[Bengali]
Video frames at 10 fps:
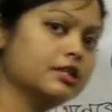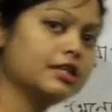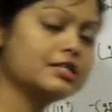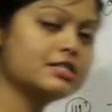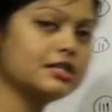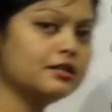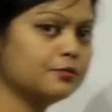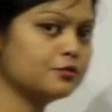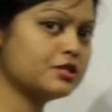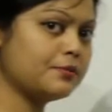ঠিক আছে
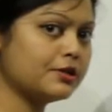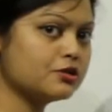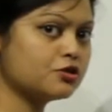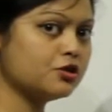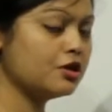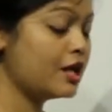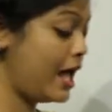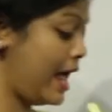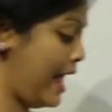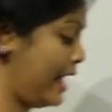বুঝতে পেরেছো
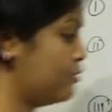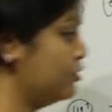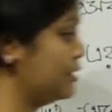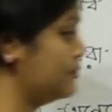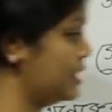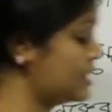এখন আমি